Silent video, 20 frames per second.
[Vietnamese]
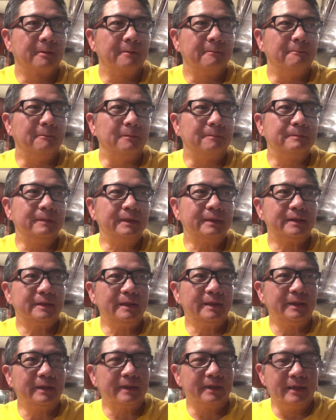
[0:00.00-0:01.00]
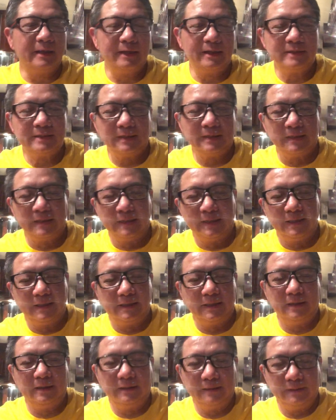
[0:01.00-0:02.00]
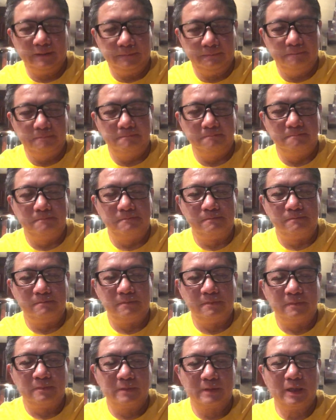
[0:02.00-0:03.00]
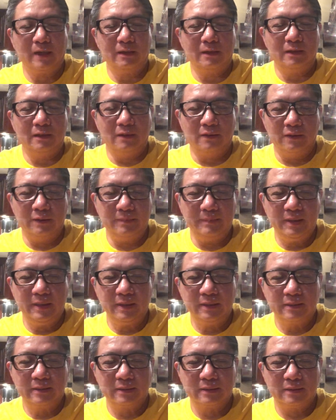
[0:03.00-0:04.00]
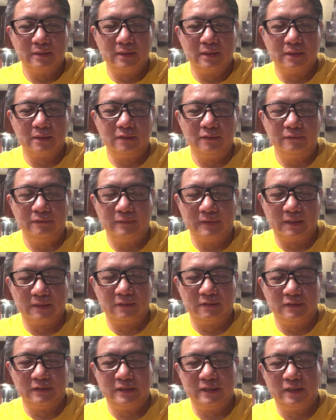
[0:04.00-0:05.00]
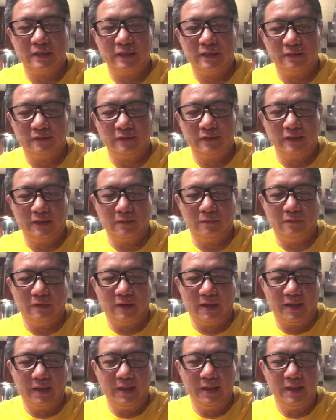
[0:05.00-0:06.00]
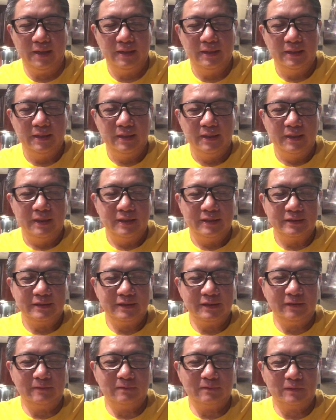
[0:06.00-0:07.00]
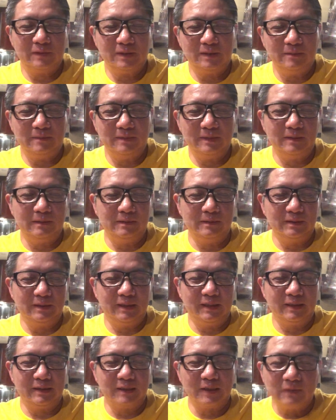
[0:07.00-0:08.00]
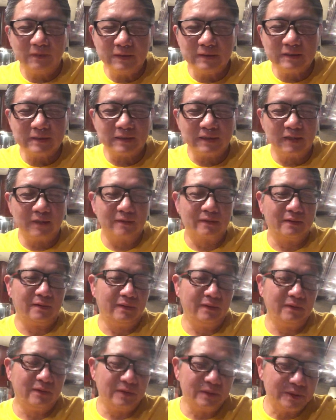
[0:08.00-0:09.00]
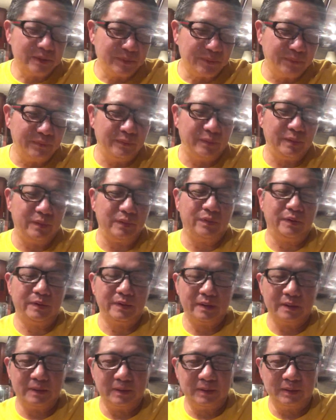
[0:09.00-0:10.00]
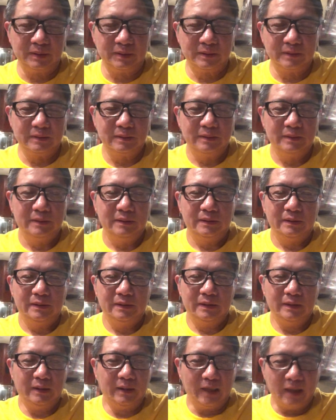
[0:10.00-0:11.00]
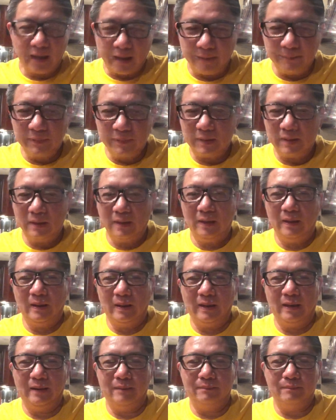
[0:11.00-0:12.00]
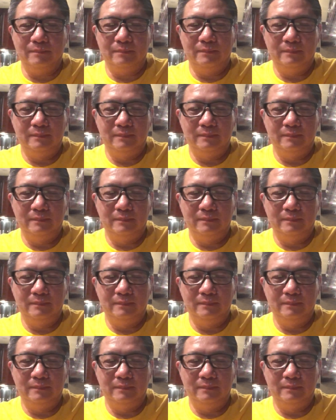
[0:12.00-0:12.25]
mục đích đó để cho nhân loại biết là có Phật có trời có nhân quả chứ không có muốn à, nói thì sao nói nói xui nói ngược làm gì đó là làm